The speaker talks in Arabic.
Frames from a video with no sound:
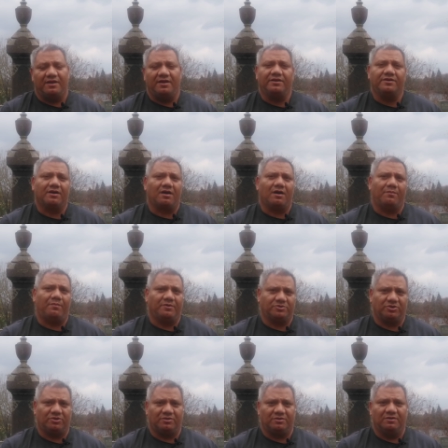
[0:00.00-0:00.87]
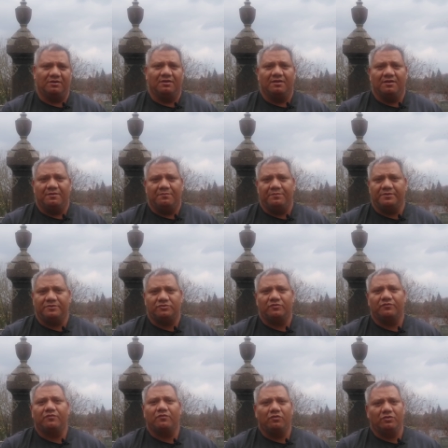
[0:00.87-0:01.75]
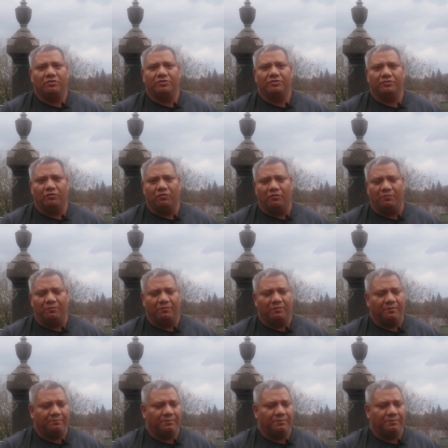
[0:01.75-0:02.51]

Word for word: إحنا كبشر بنشوف كل يوم